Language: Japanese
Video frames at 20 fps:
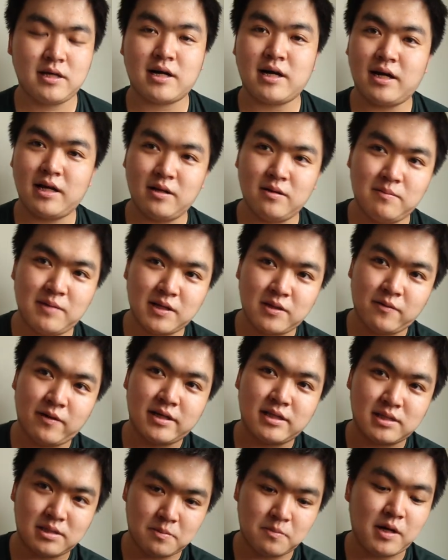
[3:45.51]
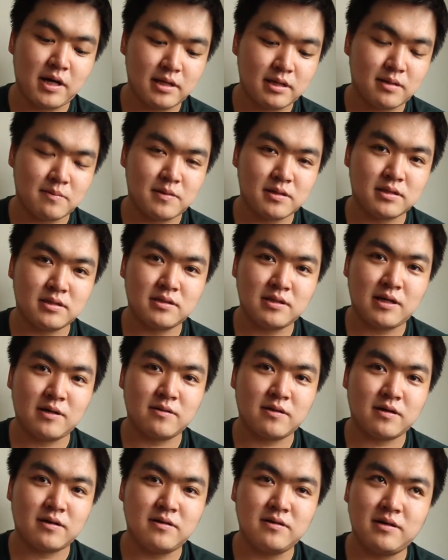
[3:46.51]
で、彼の窓はいつも開いてます。な
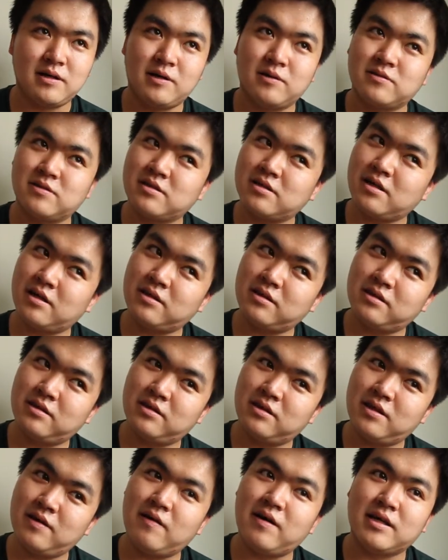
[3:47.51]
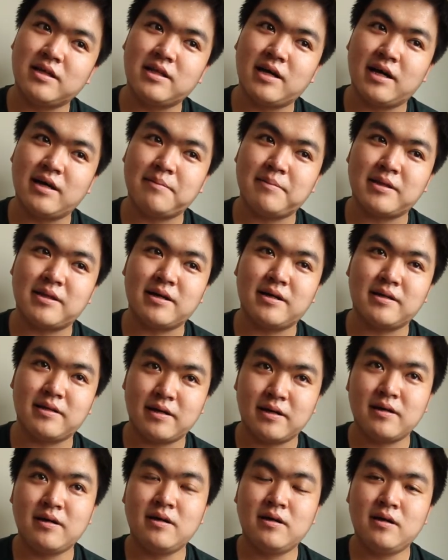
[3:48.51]
のでクーラーを使ってはいないみたい
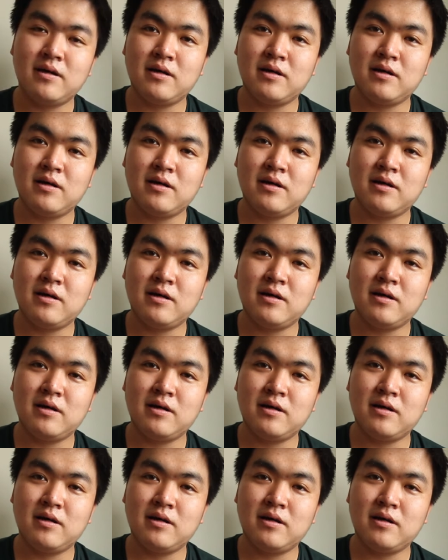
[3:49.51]
で、